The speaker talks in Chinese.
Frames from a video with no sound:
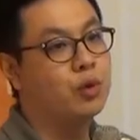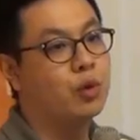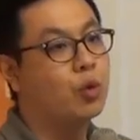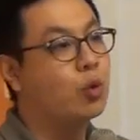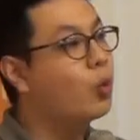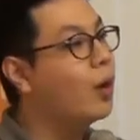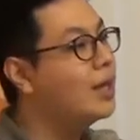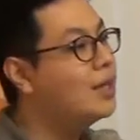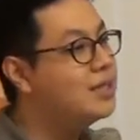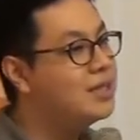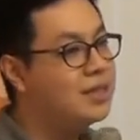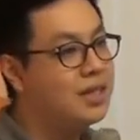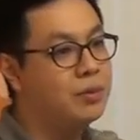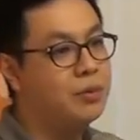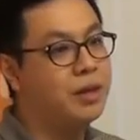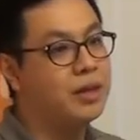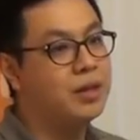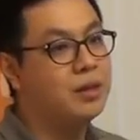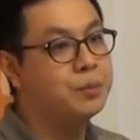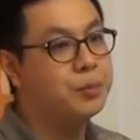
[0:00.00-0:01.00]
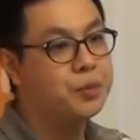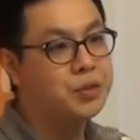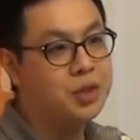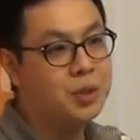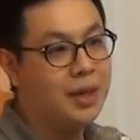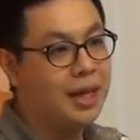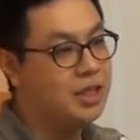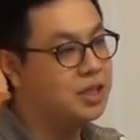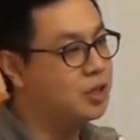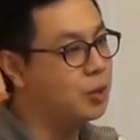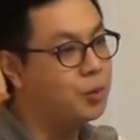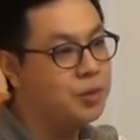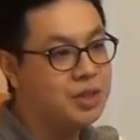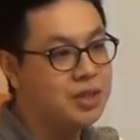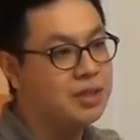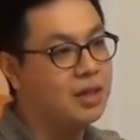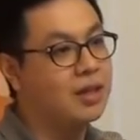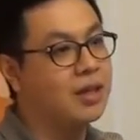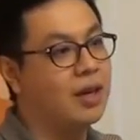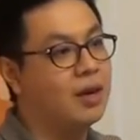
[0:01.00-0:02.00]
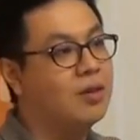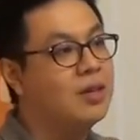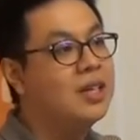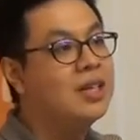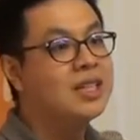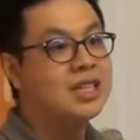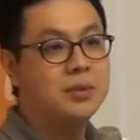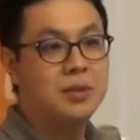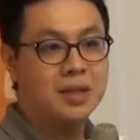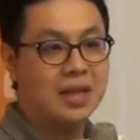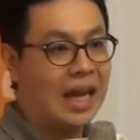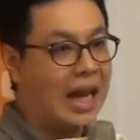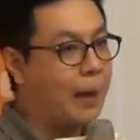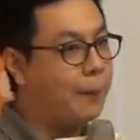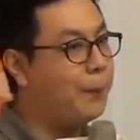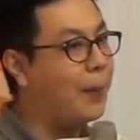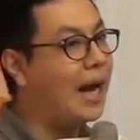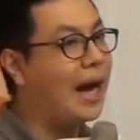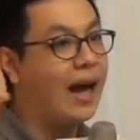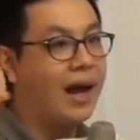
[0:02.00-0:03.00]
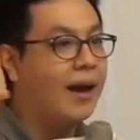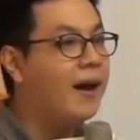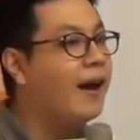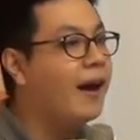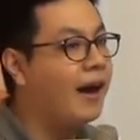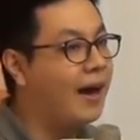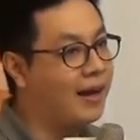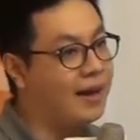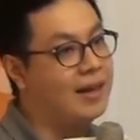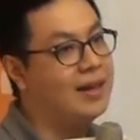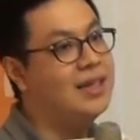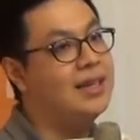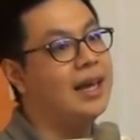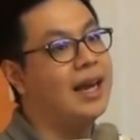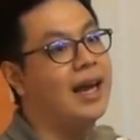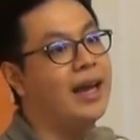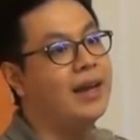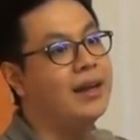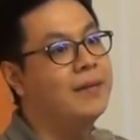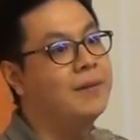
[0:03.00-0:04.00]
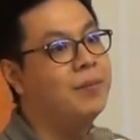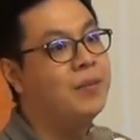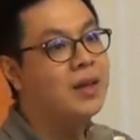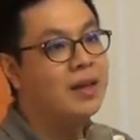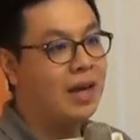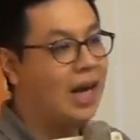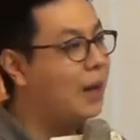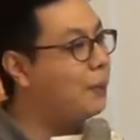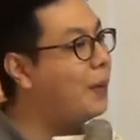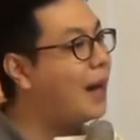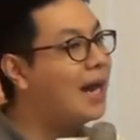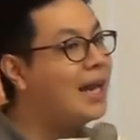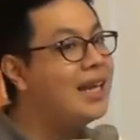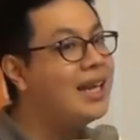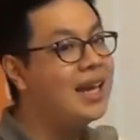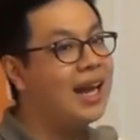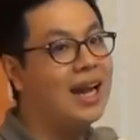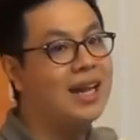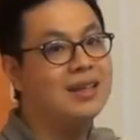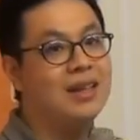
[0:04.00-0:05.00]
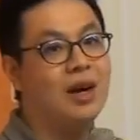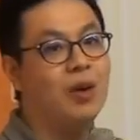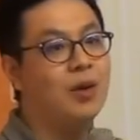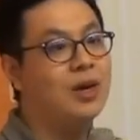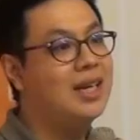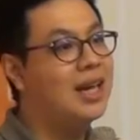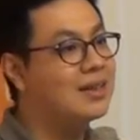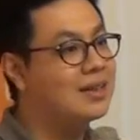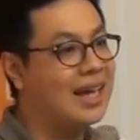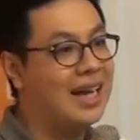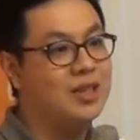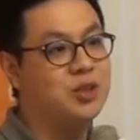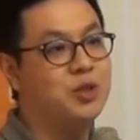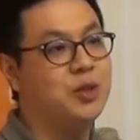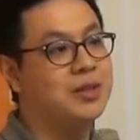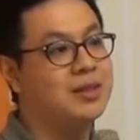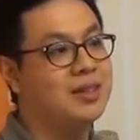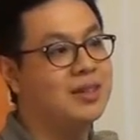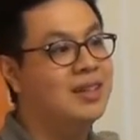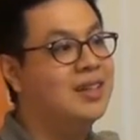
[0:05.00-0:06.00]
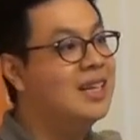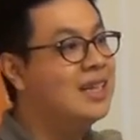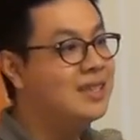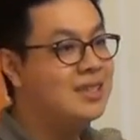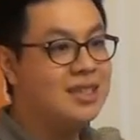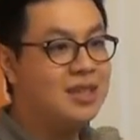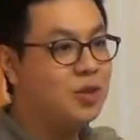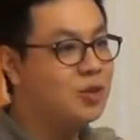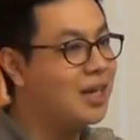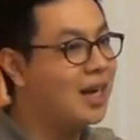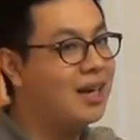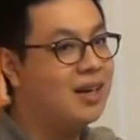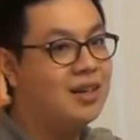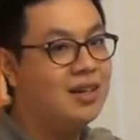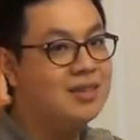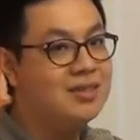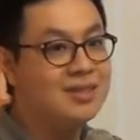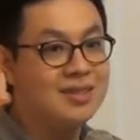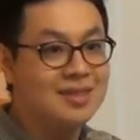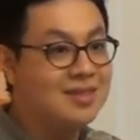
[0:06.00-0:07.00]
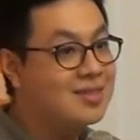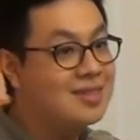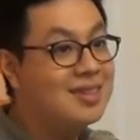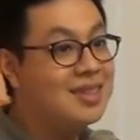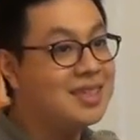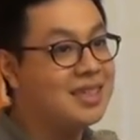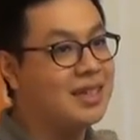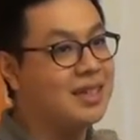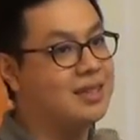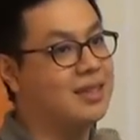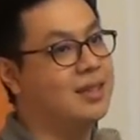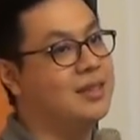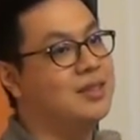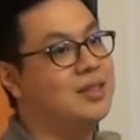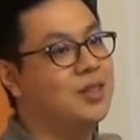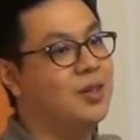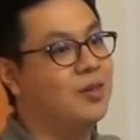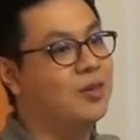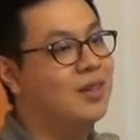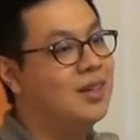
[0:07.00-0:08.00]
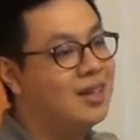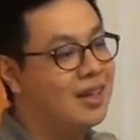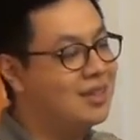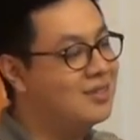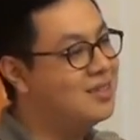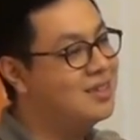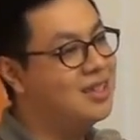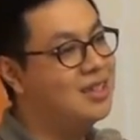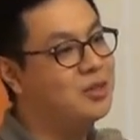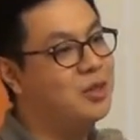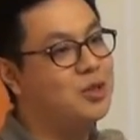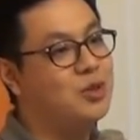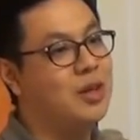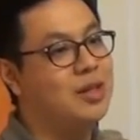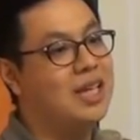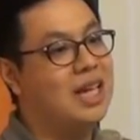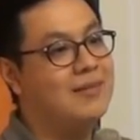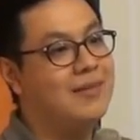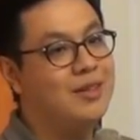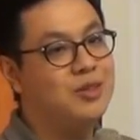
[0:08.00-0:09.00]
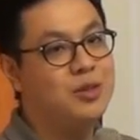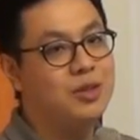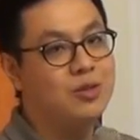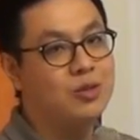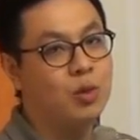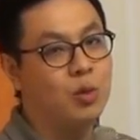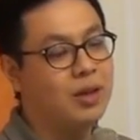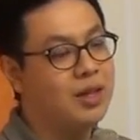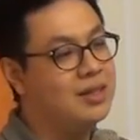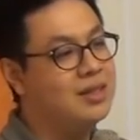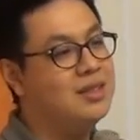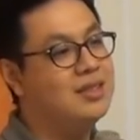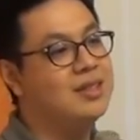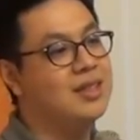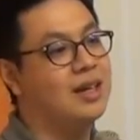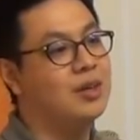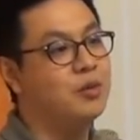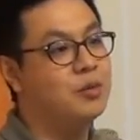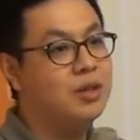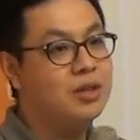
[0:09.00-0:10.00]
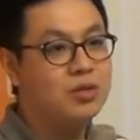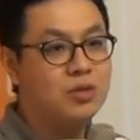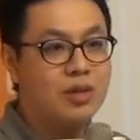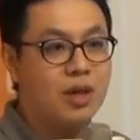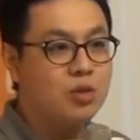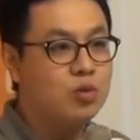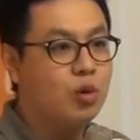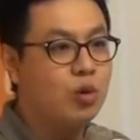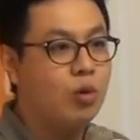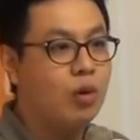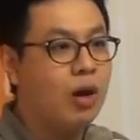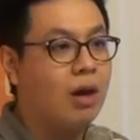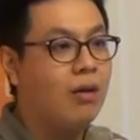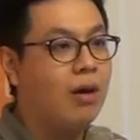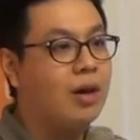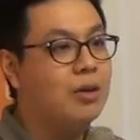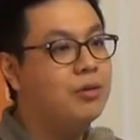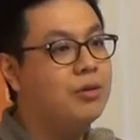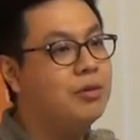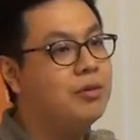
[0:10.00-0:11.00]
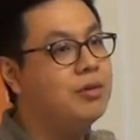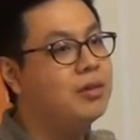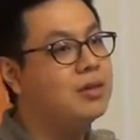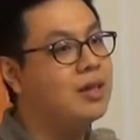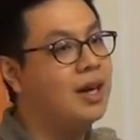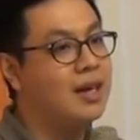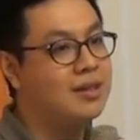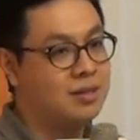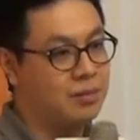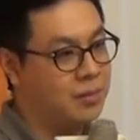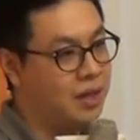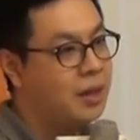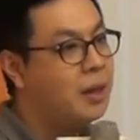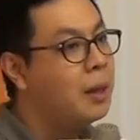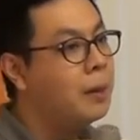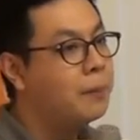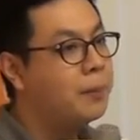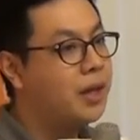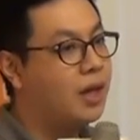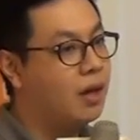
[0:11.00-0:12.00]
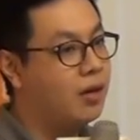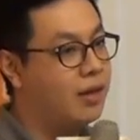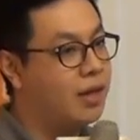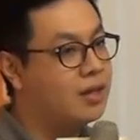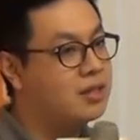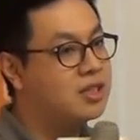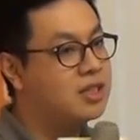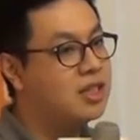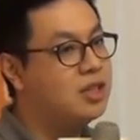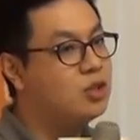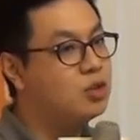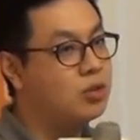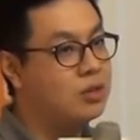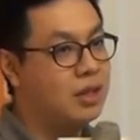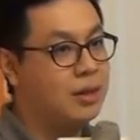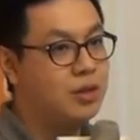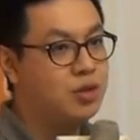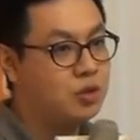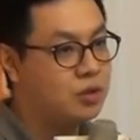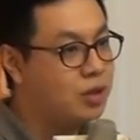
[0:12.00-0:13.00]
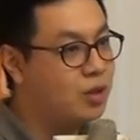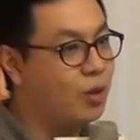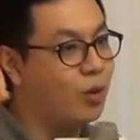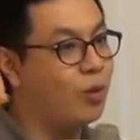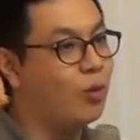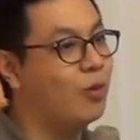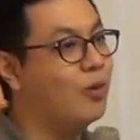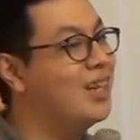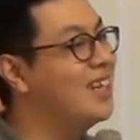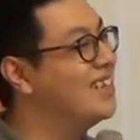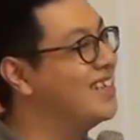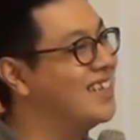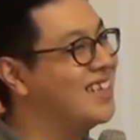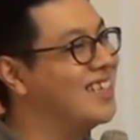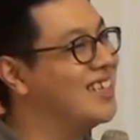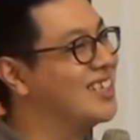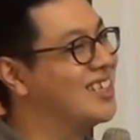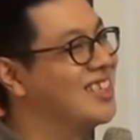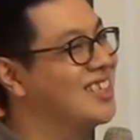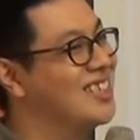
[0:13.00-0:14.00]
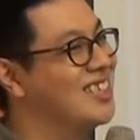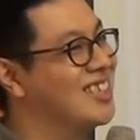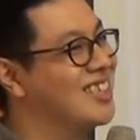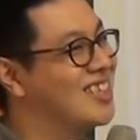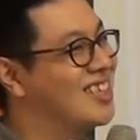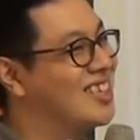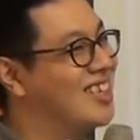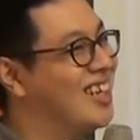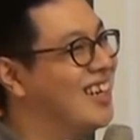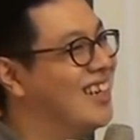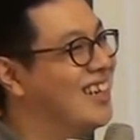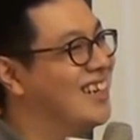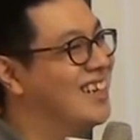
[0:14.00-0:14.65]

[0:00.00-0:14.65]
作。关键的原因不是因为他求职很好，是因为他爸很厉害。然后他爸厉害到会让他觉得这都是他儿子自己的成就。然后这些人就会出来大的时候，我跟你讲，履历就是要做花花绿绿的，怎么样漂亮、青春，还会觉得有活力。你试试，